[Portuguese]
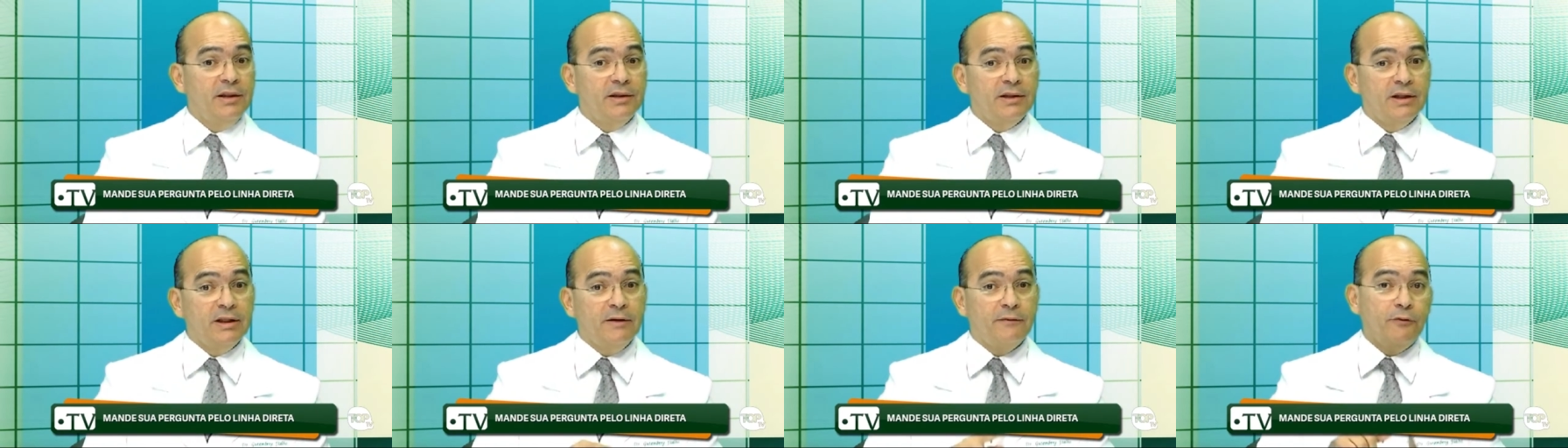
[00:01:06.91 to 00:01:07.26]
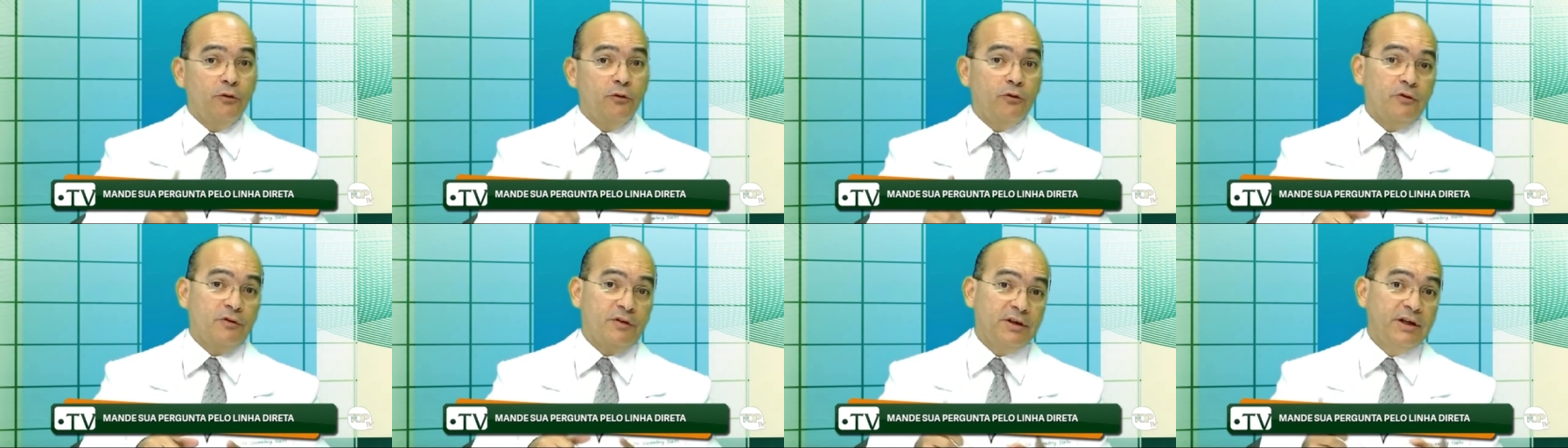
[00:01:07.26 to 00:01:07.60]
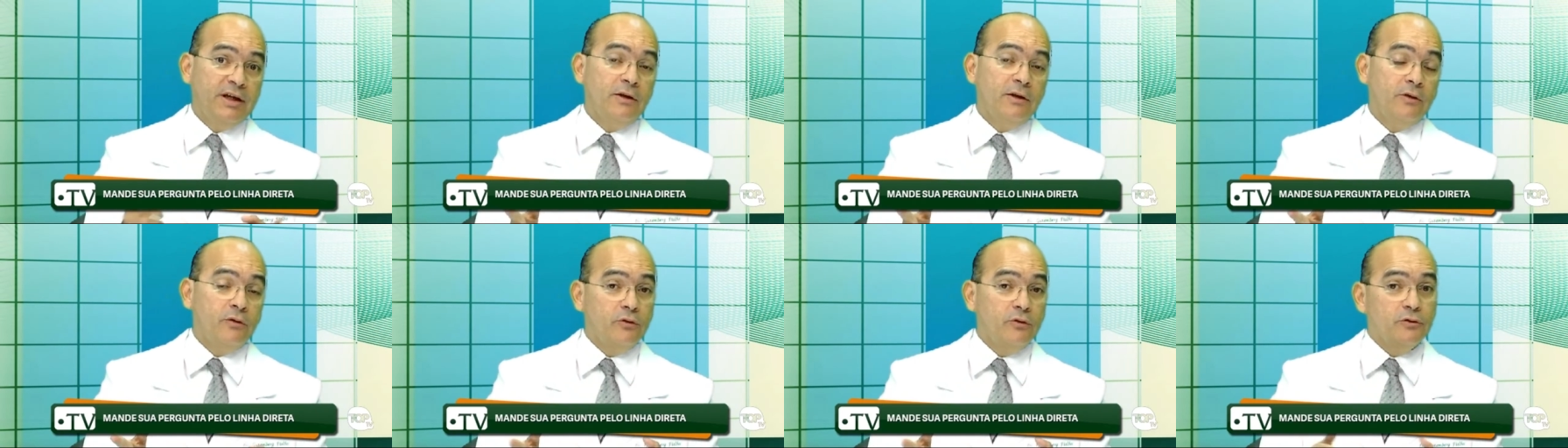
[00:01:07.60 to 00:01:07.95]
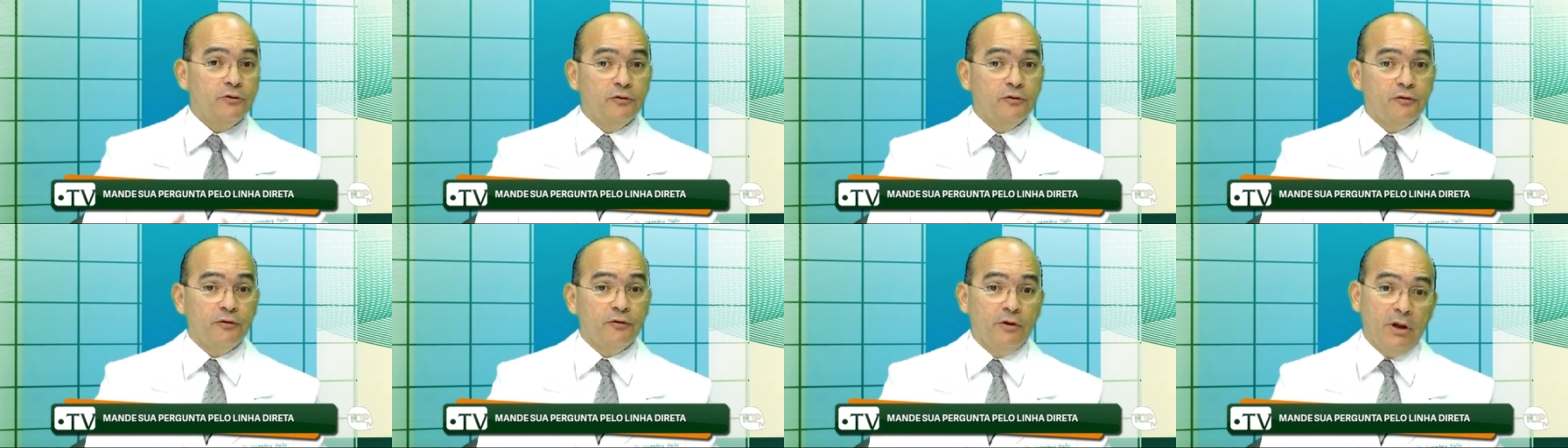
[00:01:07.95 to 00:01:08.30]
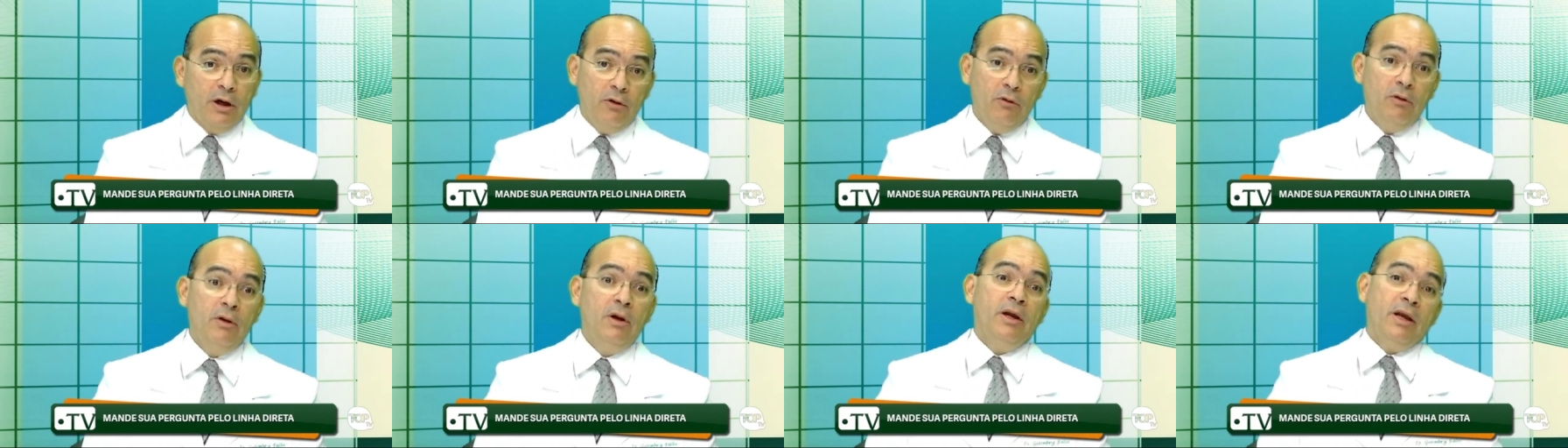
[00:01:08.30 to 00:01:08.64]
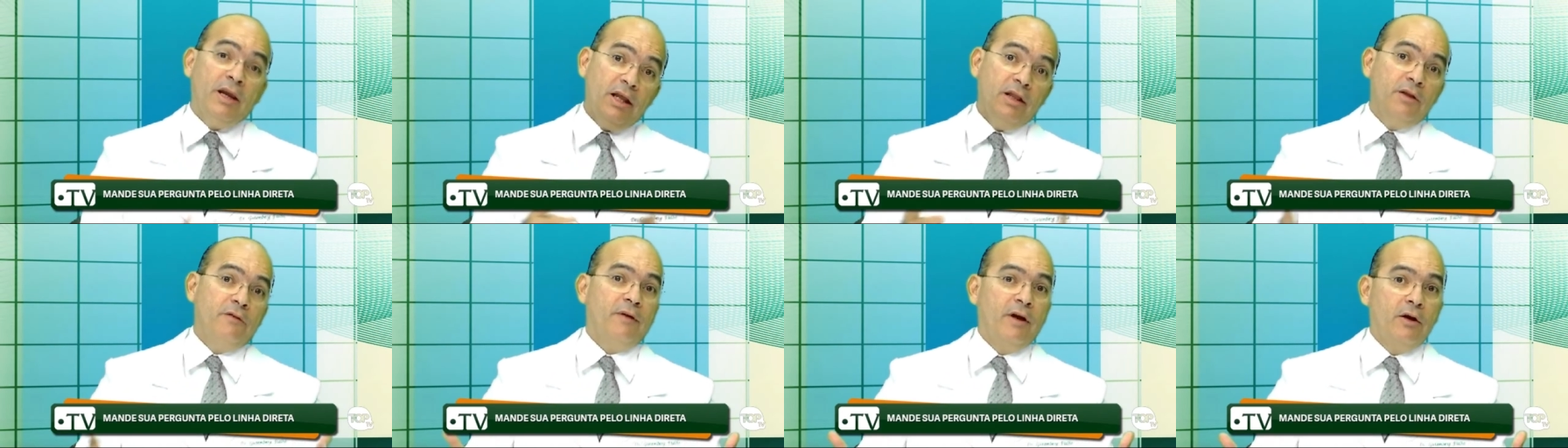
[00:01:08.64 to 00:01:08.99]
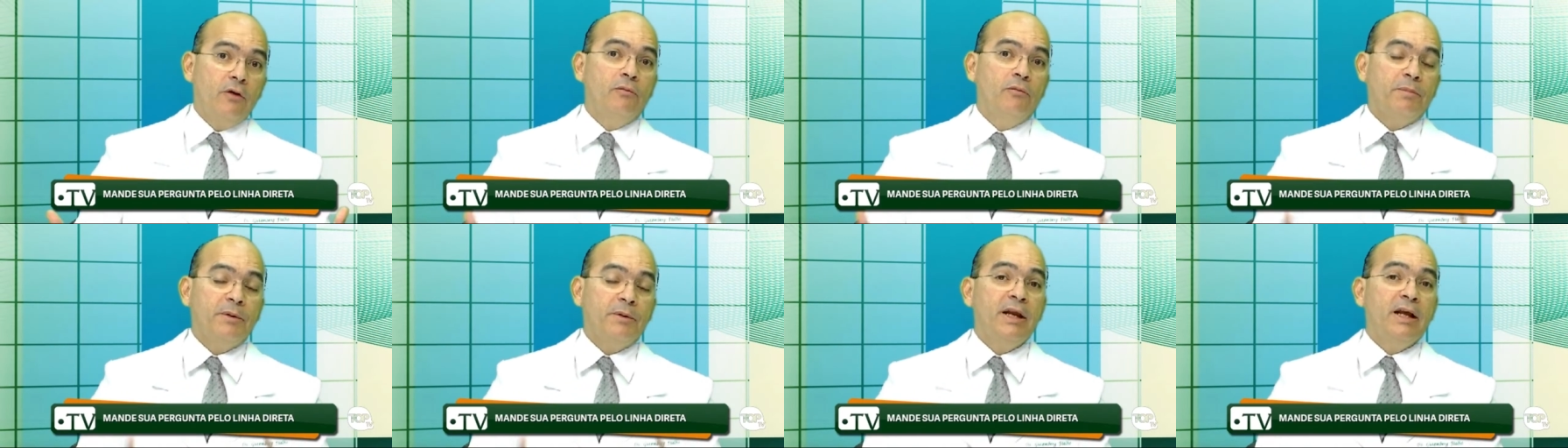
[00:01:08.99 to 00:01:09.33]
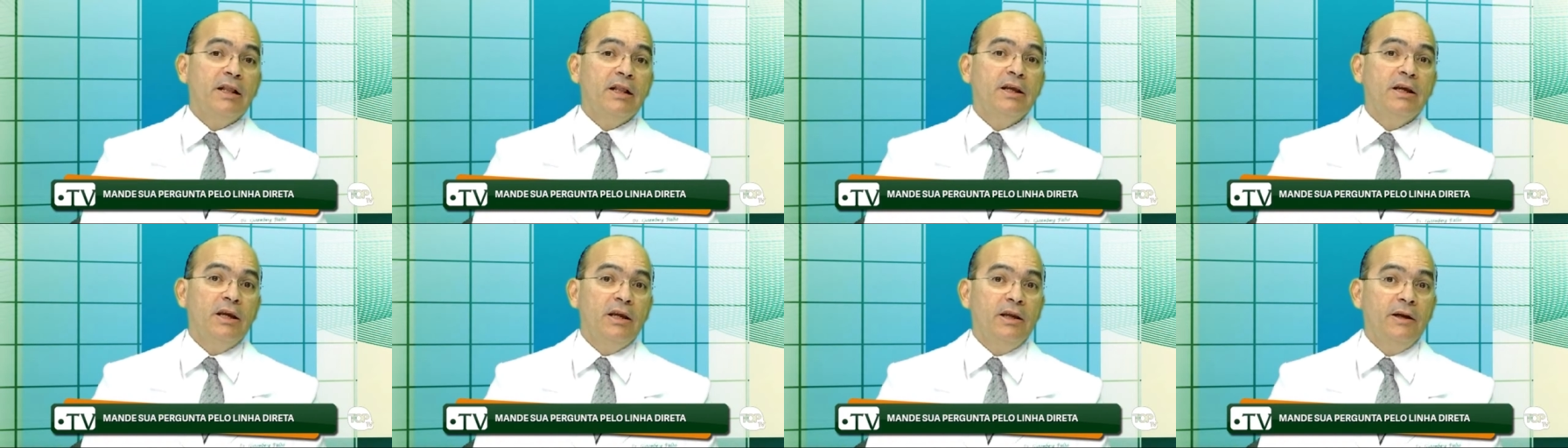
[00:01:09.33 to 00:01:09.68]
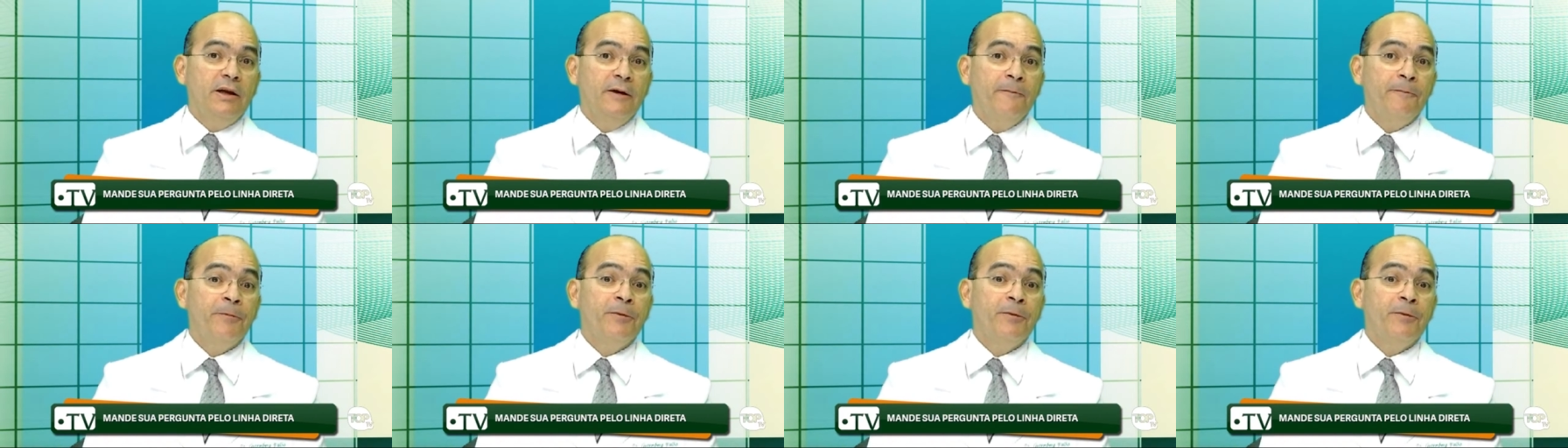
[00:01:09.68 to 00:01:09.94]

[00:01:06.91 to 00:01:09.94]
se ela for considerada inconstitucional, ele vai cumprir a lei.